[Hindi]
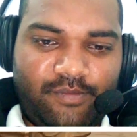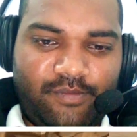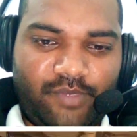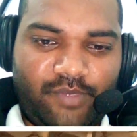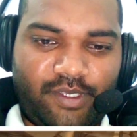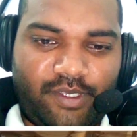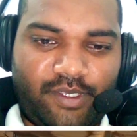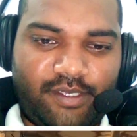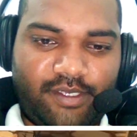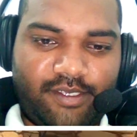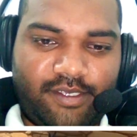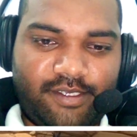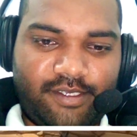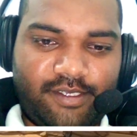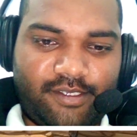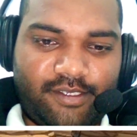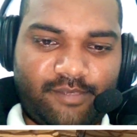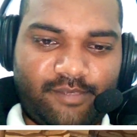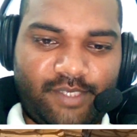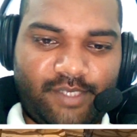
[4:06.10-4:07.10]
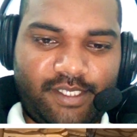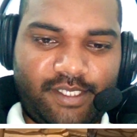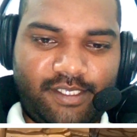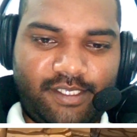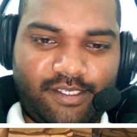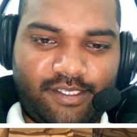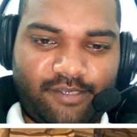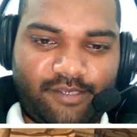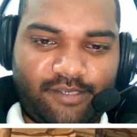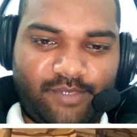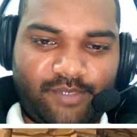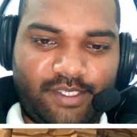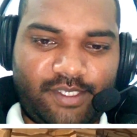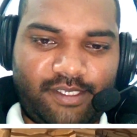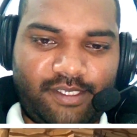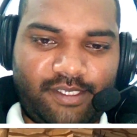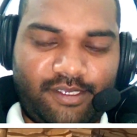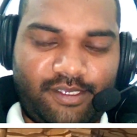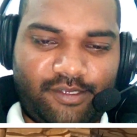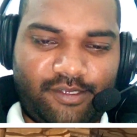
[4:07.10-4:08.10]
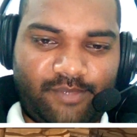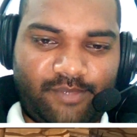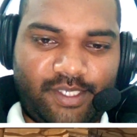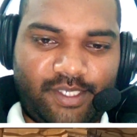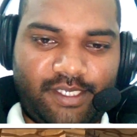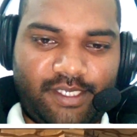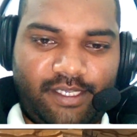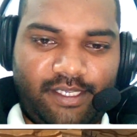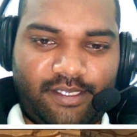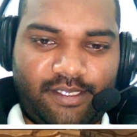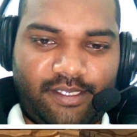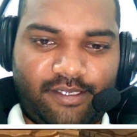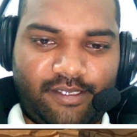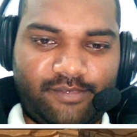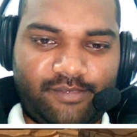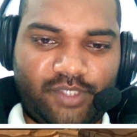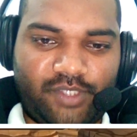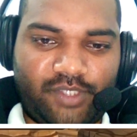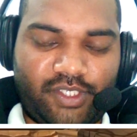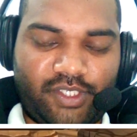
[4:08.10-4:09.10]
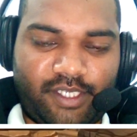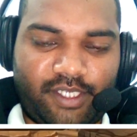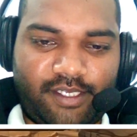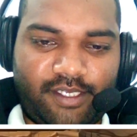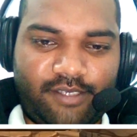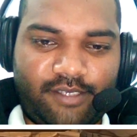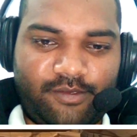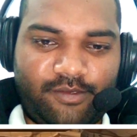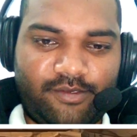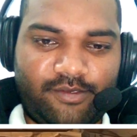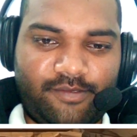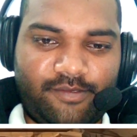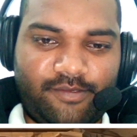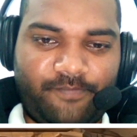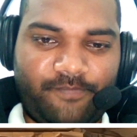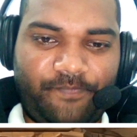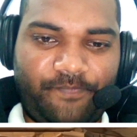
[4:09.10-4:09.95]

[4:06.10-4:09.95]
हाँ, संभाल के संभाल के संभाल के आराम से चला कोनो